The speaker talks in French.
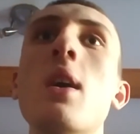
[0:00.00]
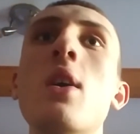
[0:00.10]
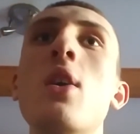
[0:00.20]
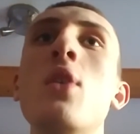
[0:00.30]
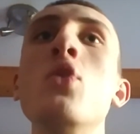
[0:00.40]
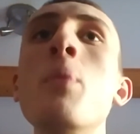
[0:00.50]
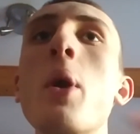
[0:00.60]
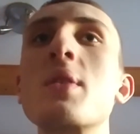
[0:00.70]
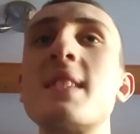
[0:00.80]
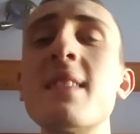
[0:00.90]
Euh,
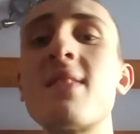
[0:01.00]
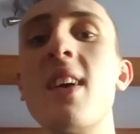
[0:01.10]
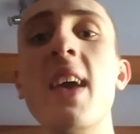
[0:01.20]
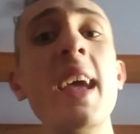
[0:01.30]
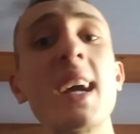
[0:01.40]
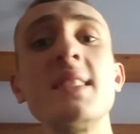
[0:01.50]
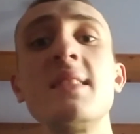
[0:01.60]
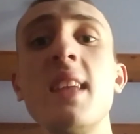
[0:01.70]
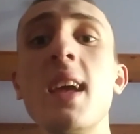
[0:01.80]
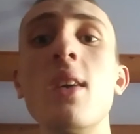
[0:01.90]
numéro 7,
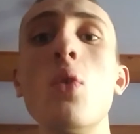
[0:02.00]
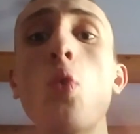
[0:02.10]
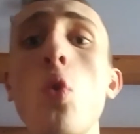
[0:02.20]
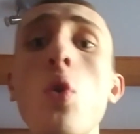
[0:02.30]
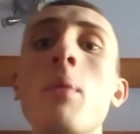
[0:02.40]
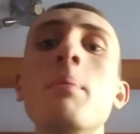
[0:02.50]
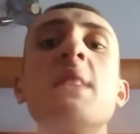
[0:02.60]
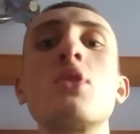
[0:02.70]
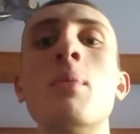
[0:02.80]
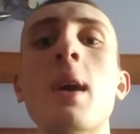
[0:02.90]
Hérédité ou
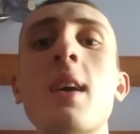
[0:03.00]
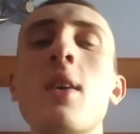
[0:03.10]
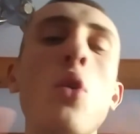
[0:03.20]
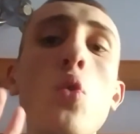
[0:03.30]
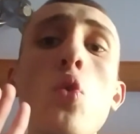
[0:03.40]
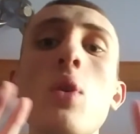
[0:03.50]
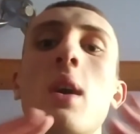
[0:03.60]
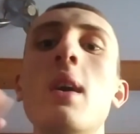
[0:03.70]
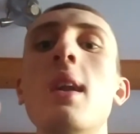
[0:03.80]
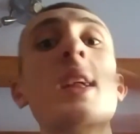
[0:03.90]
Midsommar ou
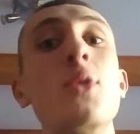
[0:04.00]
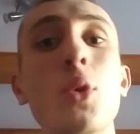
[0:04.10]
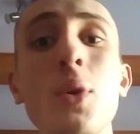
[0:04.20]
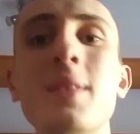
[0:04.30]
les deux.